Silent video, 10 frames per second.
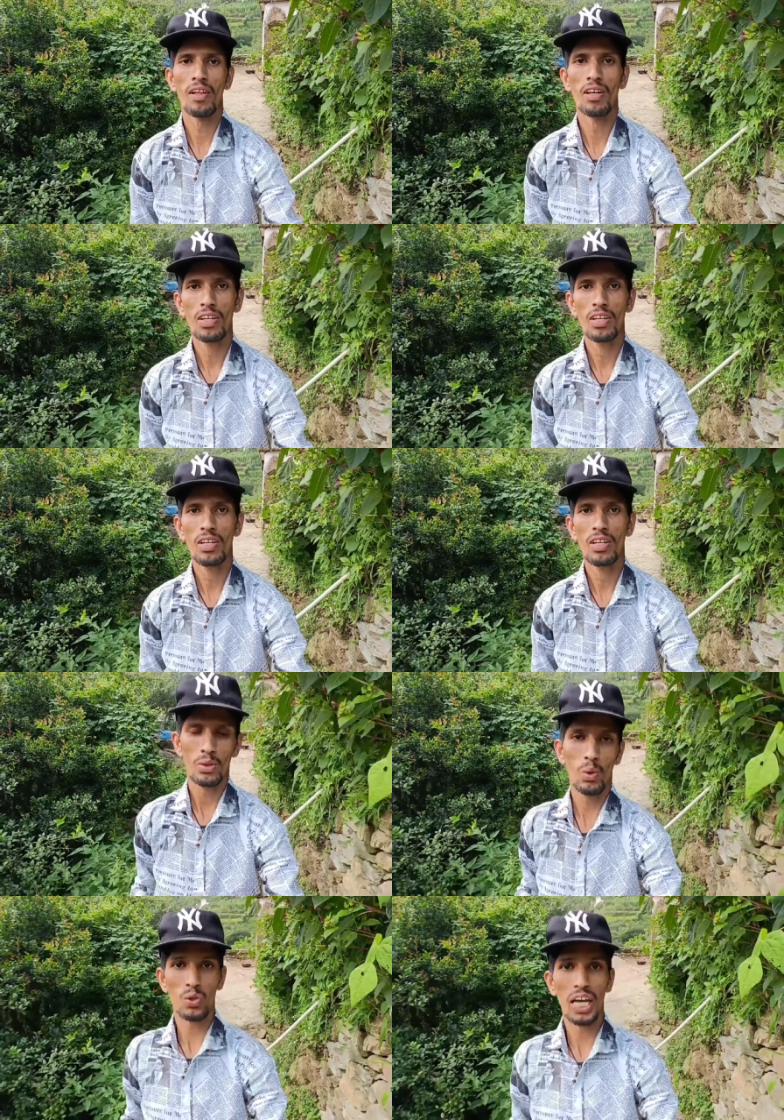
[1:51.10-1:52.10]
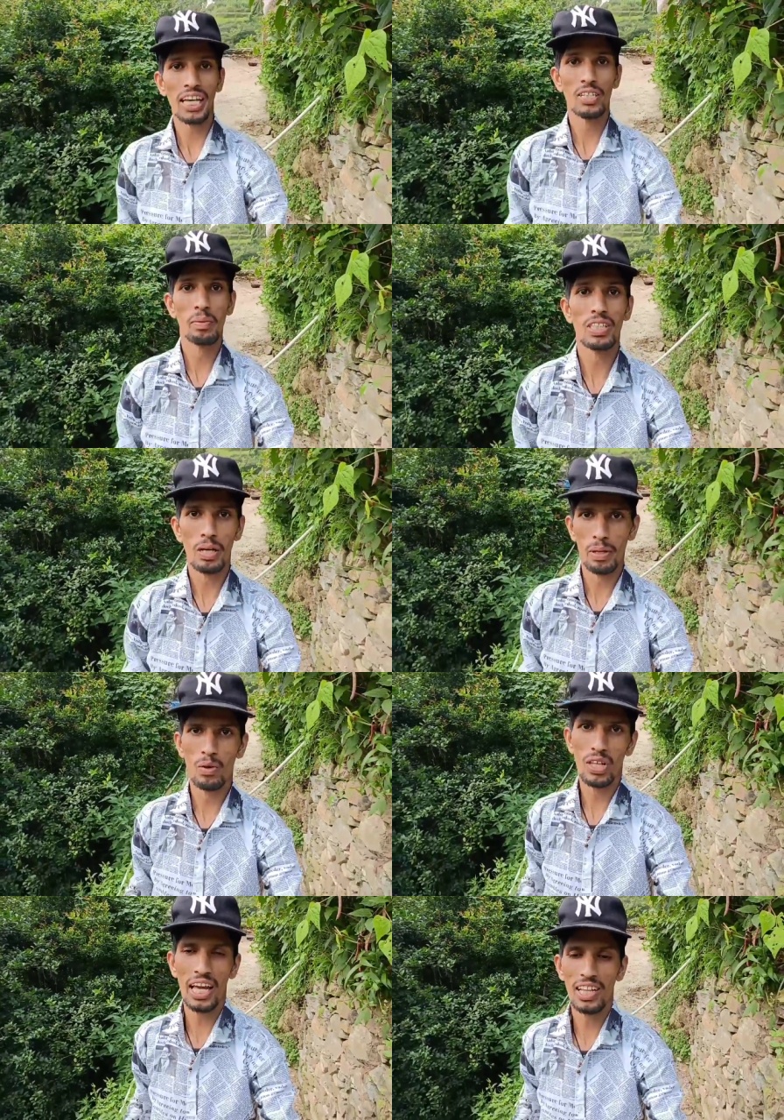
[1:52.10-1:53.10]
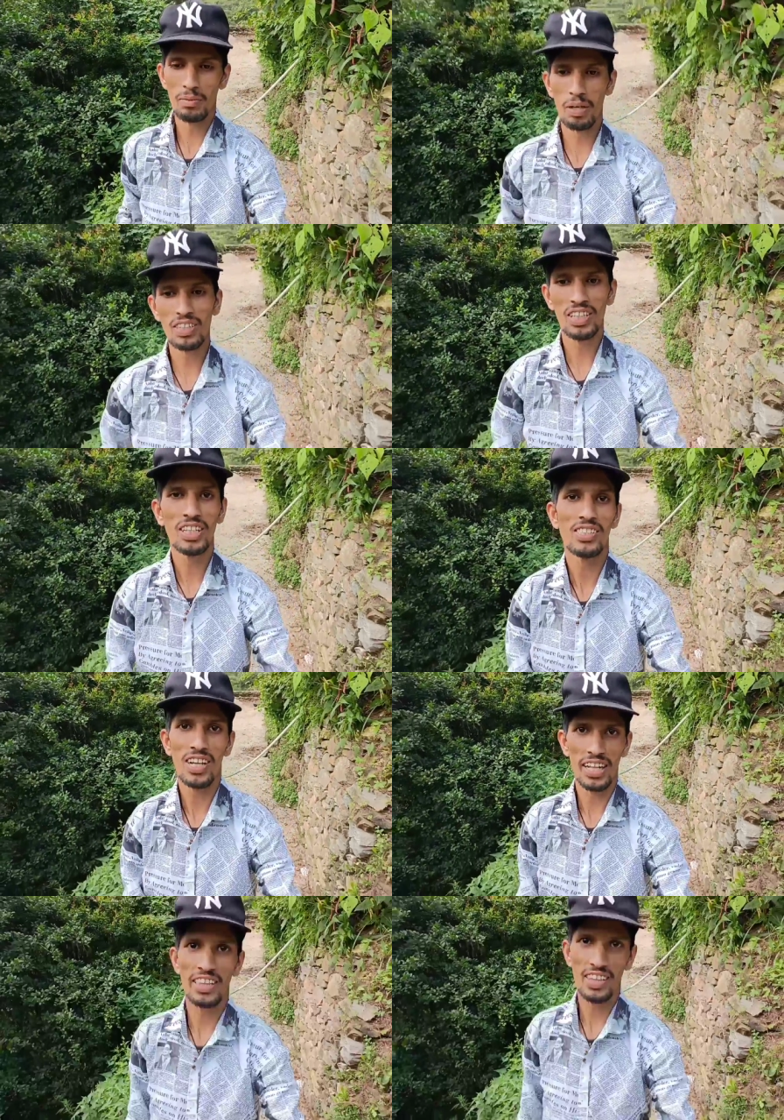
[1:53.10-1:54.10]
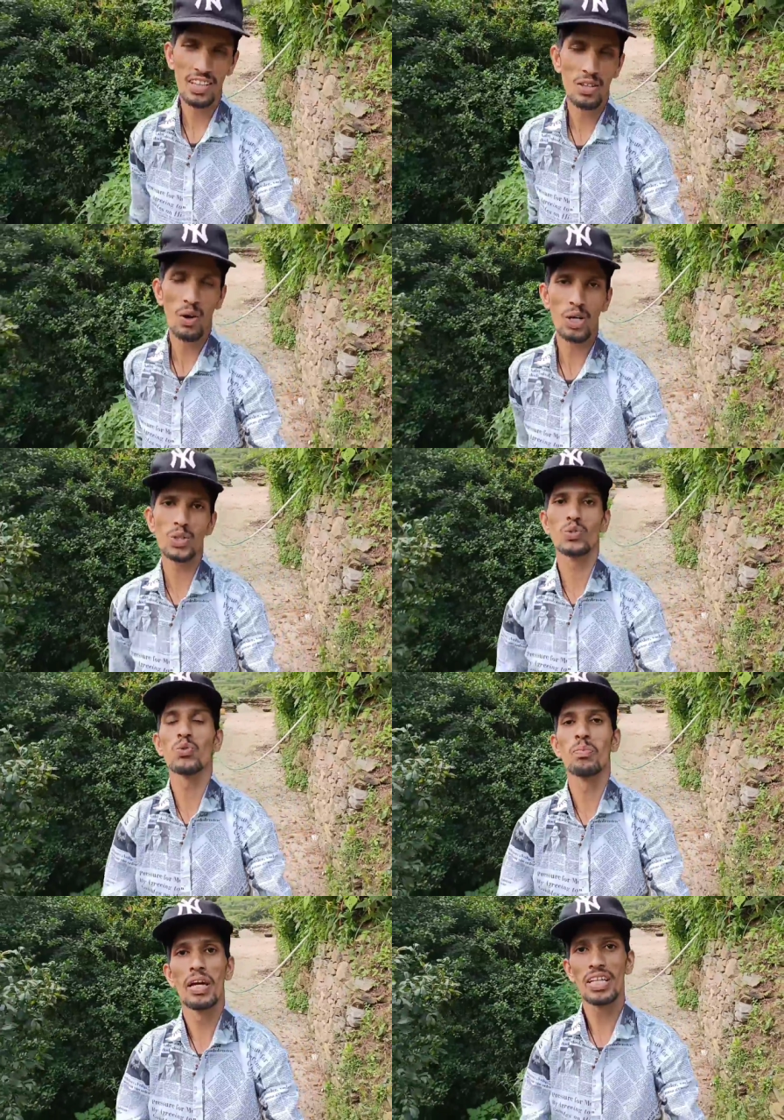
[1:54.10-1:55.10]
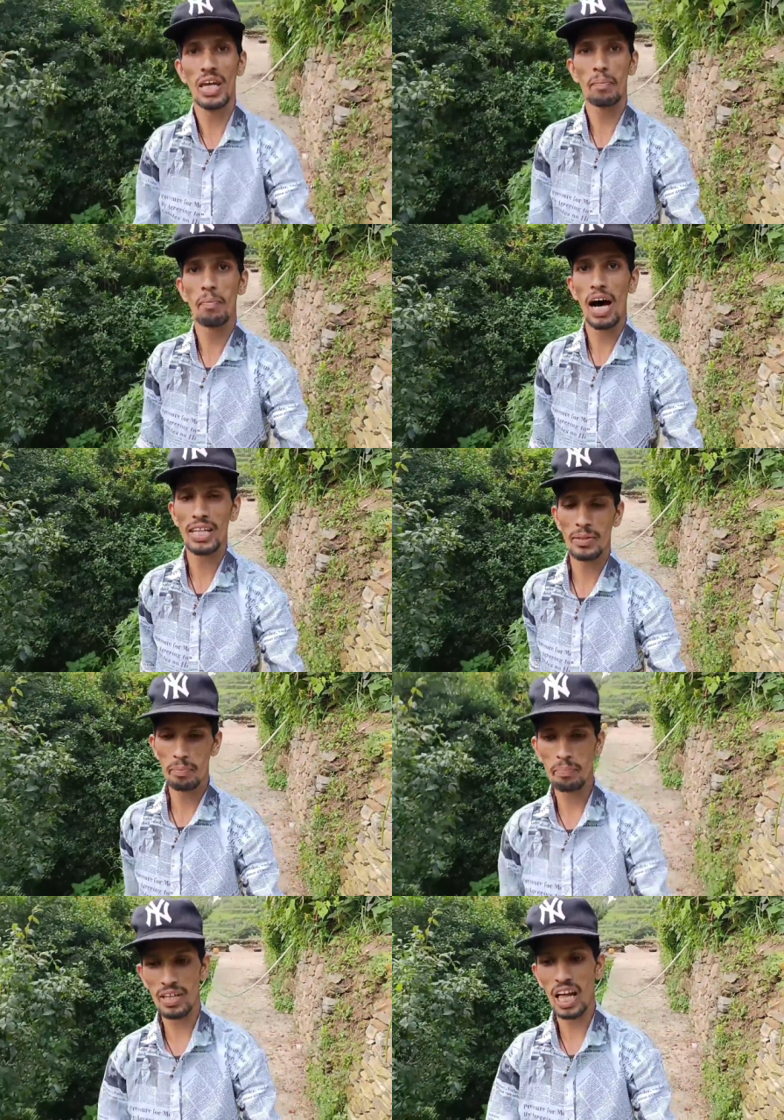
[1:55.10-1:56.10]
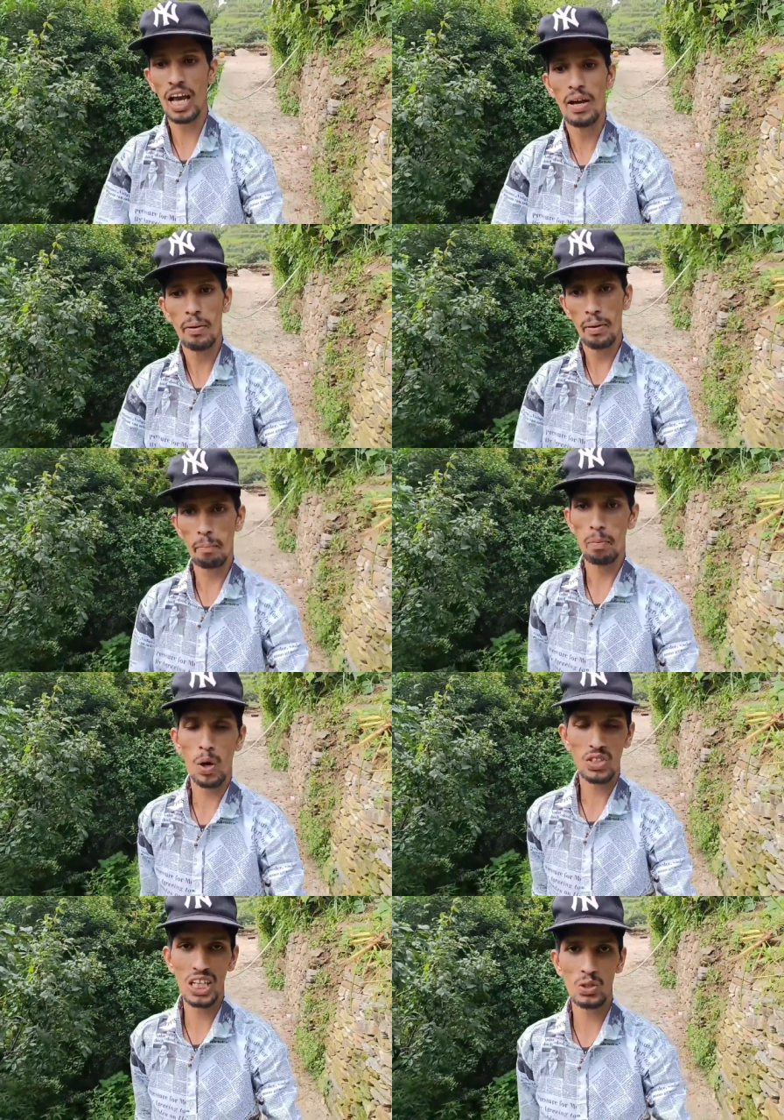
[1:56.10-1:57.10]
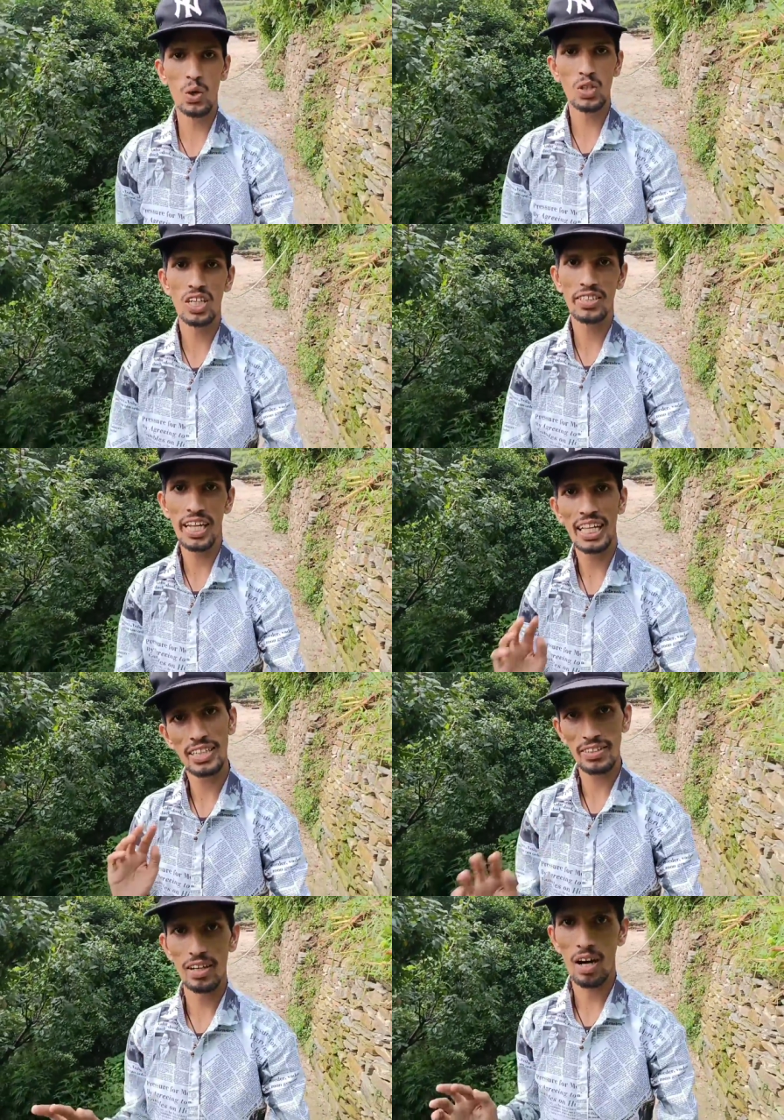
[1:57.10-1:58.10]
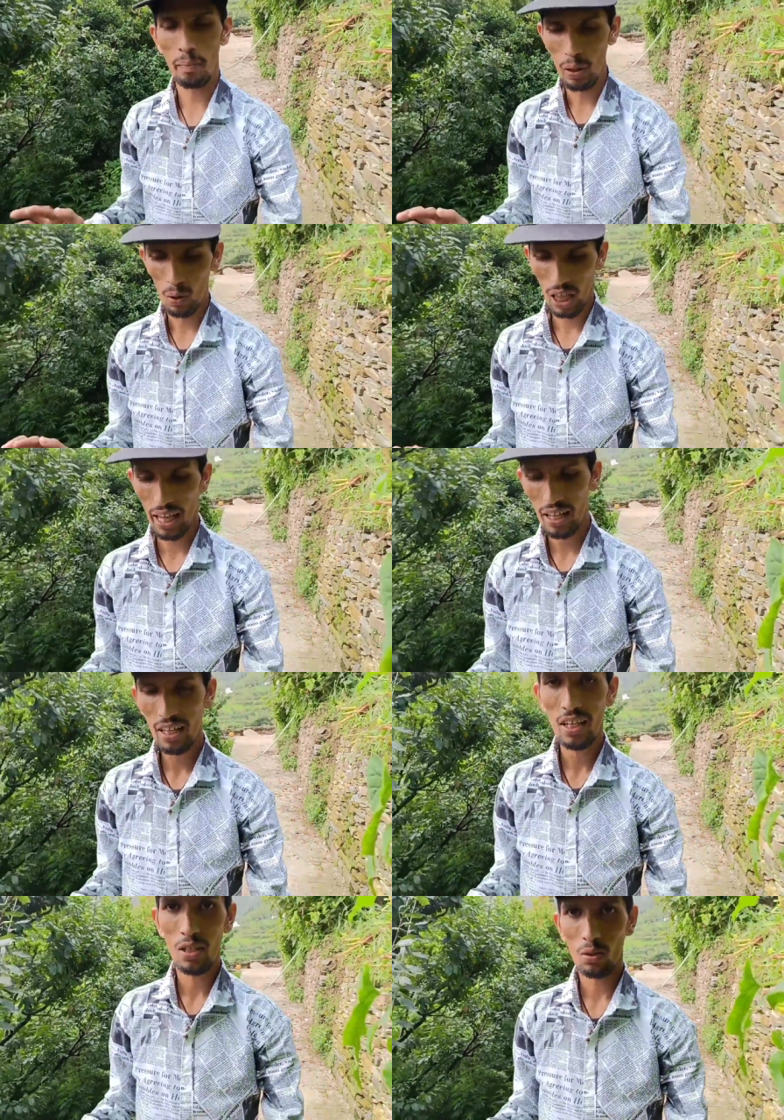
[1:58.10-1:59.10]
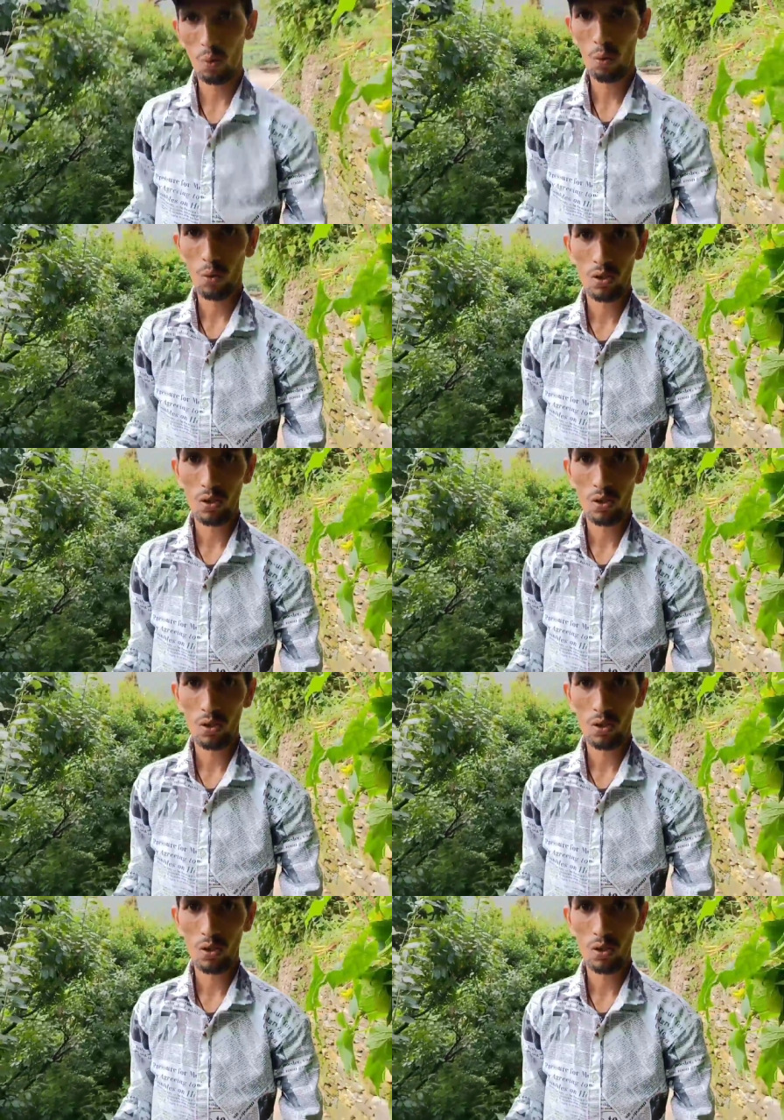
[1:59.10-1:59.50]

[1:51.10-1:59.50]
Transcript: तो गए जब भी समय हो रहा है लगभग तीन साढ़े तीन और सुबह के बाद मेरा ब्लॉग का साउंड डायरेक्ट अभी हो रहा है तो गैज